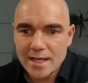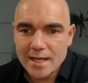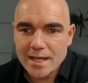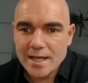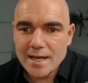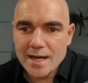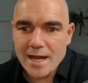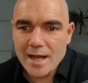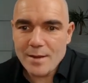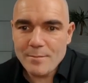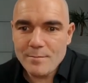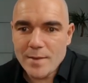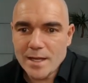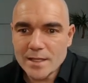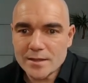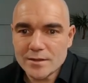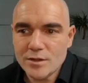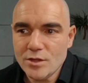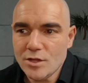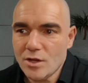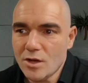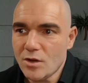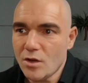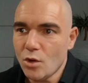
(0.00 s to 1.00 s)
Et là
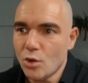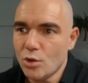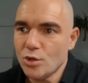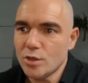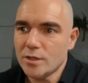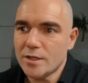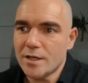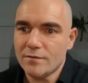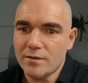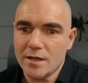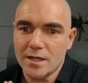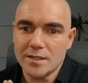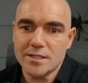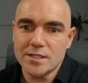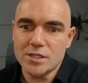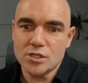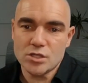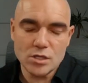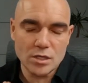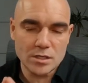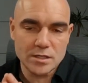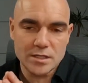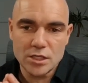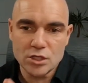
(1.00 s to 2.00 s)
maintenant, au lieu d'avoir un
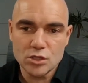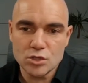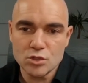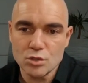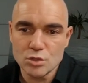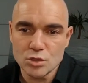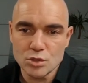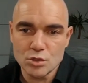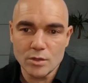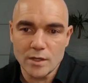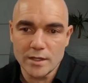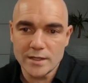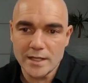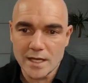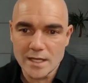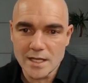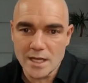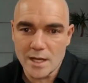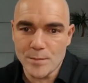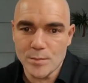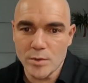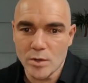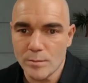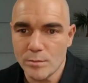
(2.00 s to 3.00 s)
t-shirt qui est juste sur un
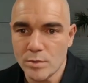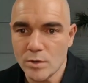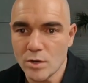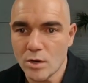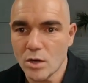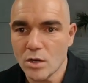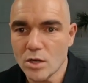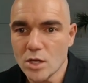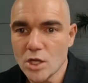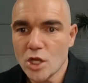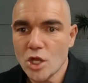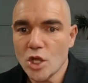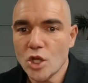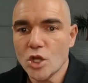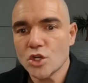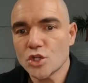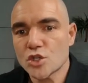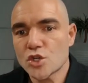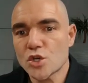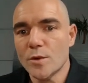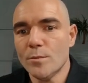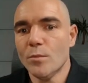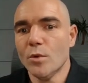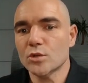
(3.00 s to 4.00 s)
arrière-plan blanc,
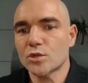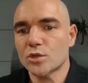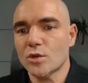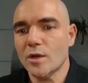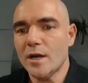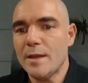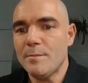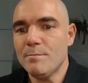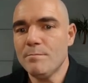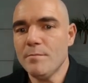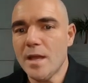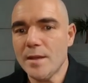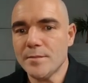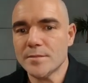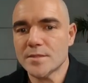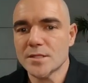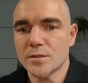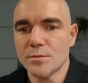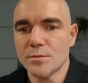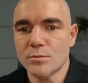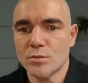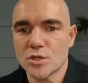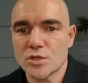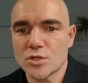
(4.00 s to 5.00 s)
je montre les mêmes
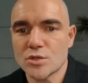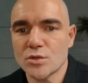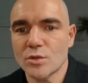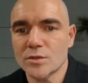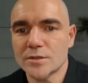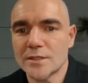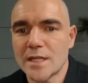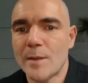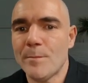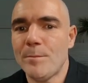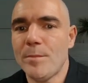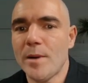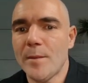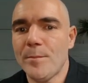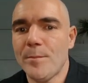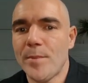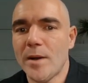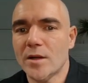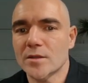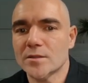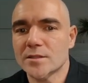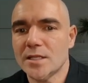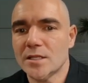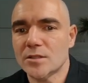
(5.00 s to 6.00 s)
émotions d'un
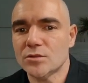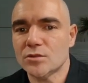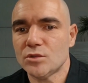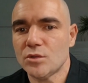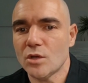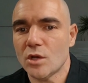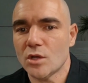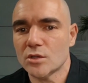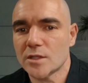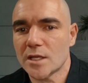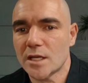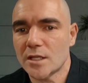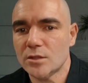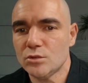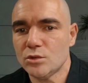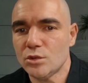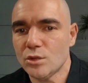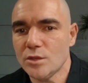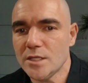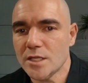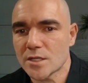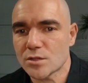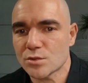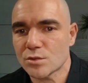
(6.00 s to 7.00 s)
papa en, train de
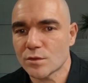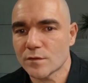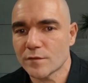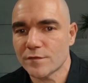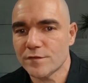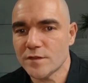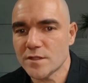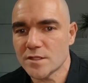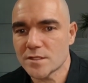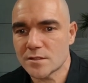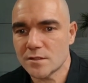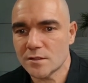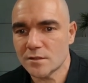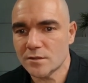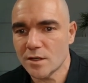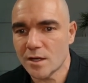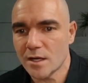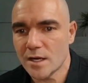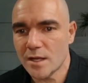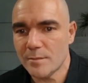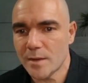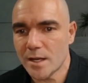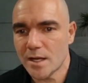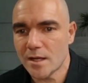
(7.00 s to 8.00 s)
tenir son fils dans
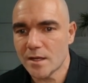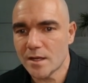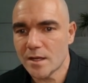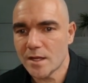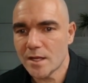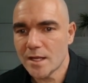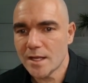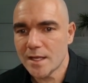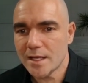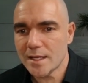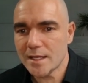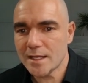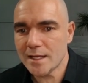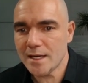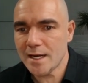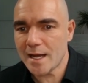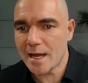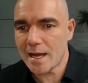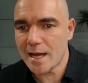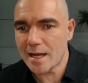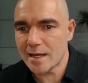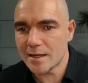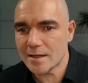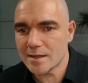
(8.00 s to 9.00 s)
les mains. Et
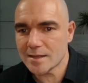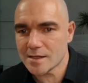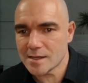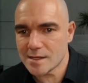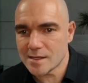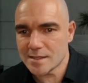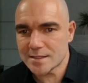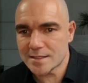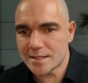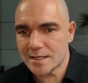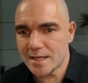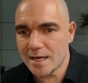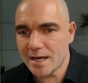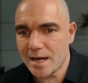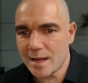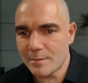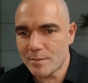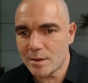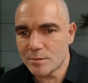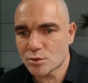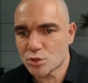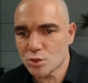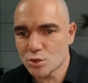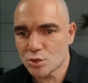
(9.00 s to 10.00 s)
là, c'est la
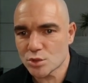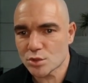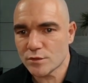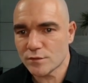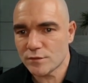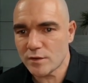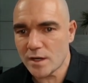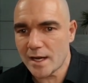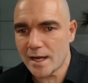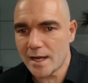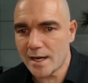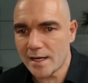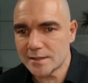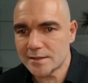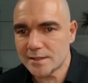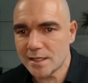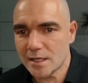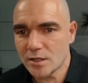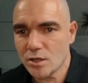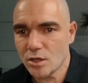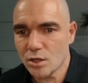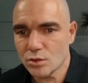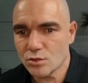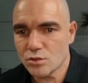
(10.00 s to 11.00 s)
même chose qu'on voit à
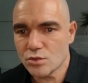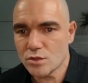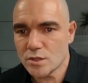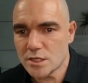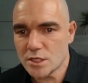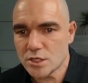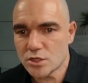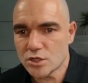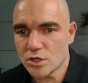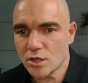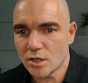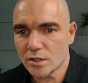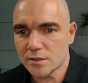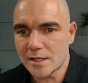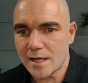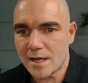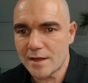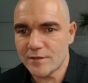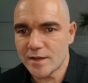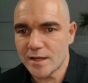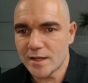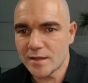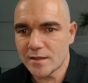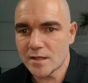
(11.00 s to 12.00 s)
l'intérieur du t-shirt
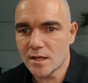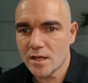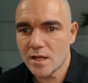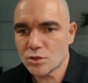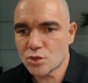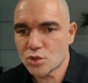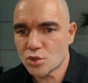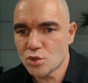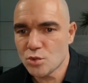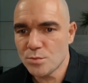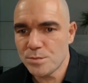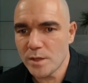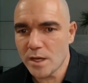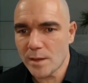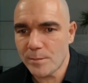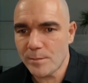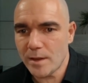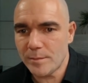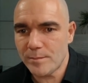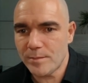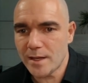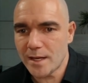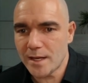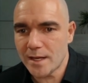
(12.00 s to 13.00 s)
avec super
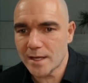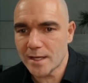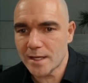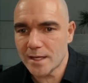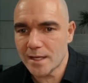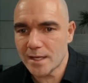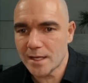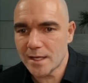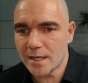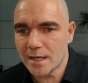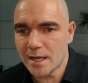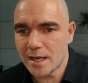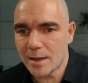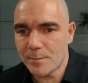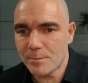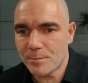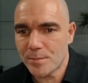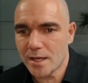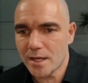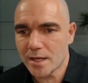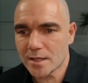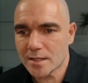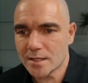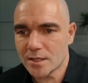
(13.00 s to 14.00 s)
papa et un
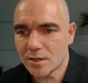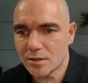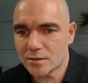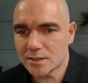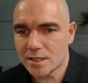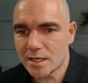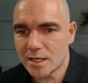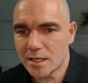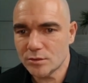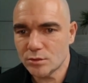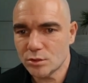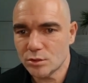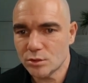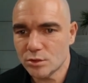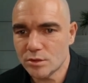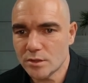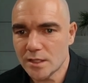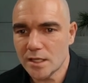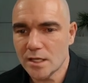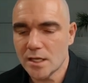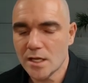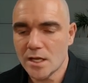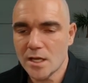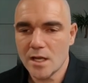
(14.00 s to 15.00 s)
père qui est en train de
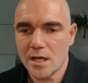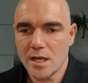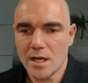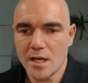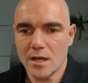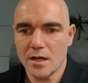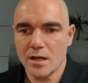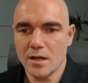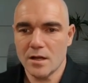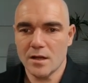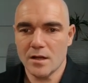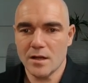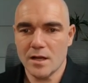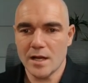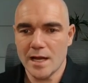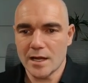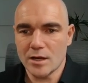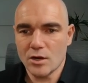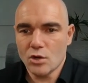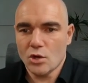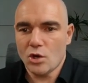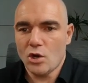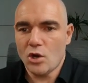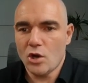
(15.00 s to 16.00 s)
donner euh, un
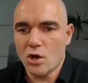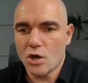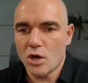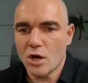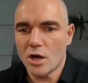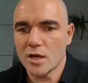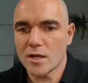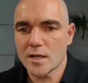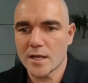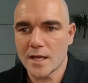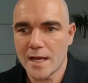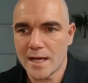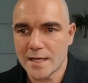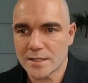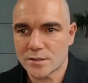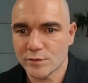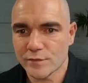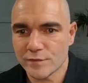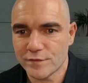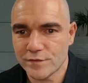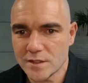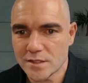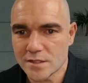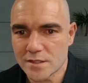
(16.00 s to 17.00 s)
grand hug à
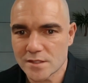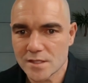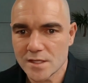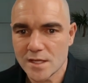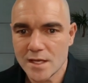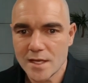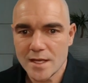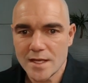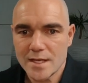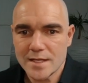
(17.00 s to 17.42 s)
son fils.